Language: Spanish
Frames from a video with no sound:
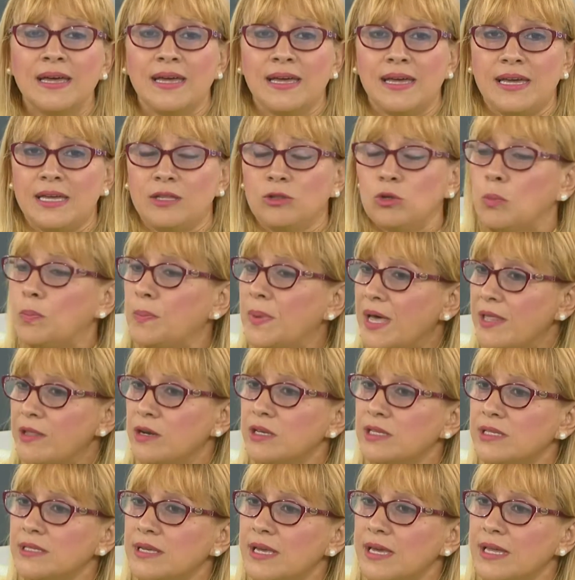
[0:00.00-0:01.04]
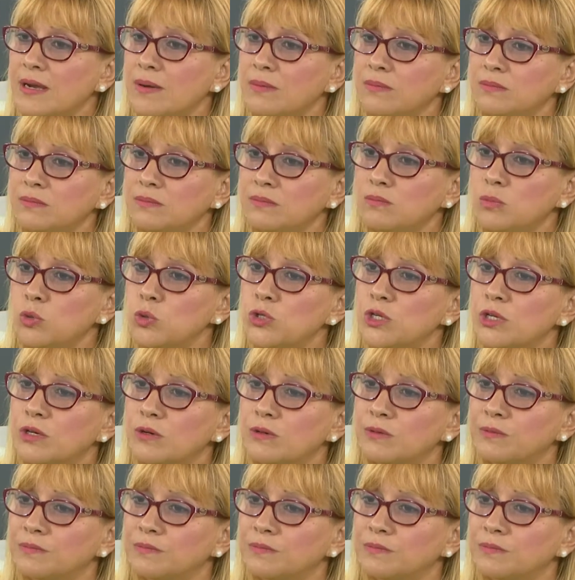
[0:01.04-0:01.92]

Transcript: Eh, ¿Tus padres eran músicos?